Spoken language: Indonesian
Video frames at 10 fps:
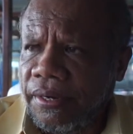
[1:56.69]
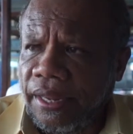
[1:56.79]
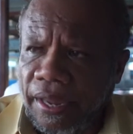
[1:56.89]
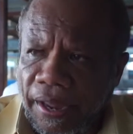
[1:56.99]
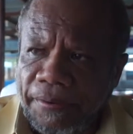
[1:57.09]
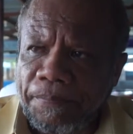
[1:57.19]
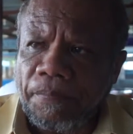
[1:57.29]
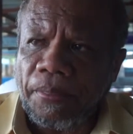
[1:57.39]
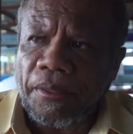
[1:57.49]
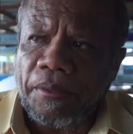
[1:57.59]
dengan
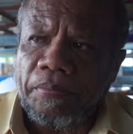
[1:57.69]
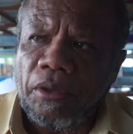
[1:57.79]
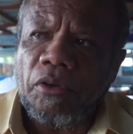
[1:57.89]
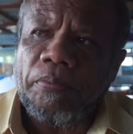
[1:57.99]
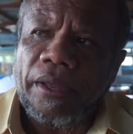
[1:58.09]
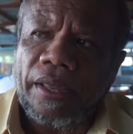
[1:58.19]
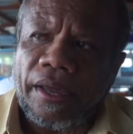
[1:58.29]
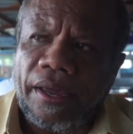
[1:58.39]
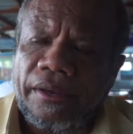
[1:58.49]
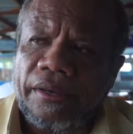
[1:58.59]

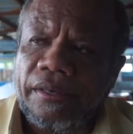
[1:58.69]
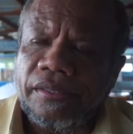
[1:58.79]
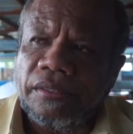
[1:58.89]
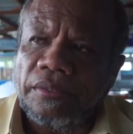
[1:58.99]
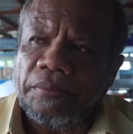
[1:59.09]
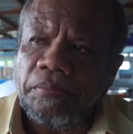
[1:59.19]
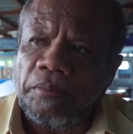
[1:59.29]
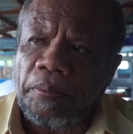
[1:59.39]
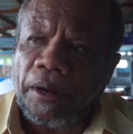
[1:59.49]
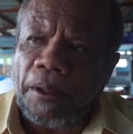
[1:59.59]
mengupayakan
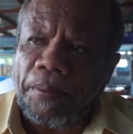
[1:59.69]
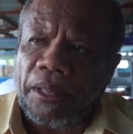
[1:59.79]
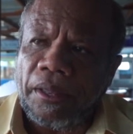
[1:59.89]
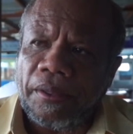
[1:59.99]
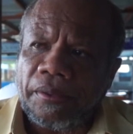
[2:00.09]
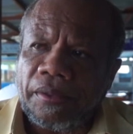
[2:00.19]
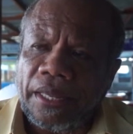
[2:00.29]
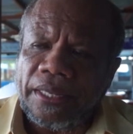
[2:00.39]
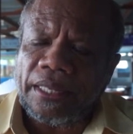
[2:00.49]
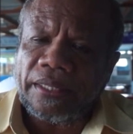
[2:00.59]
beberapa
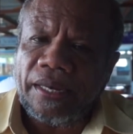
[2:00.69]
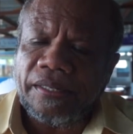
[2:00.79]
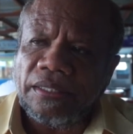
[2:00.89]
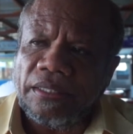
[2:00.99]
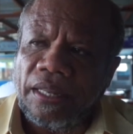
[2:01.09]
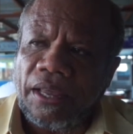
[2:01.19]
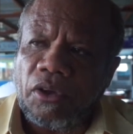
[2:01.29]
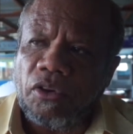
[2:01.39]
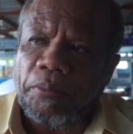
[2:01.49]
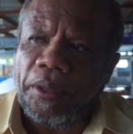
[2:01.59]
kegiatan
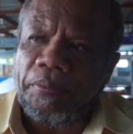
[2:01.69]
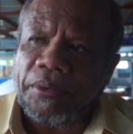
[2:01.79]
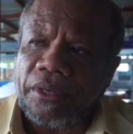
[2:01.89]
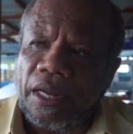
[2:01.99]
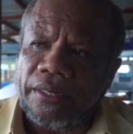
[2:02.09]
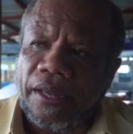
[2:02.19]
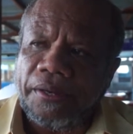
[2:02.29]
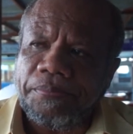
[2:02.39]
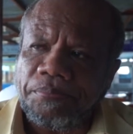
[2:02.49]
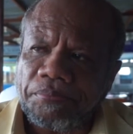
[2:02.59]
ekonomi misalnya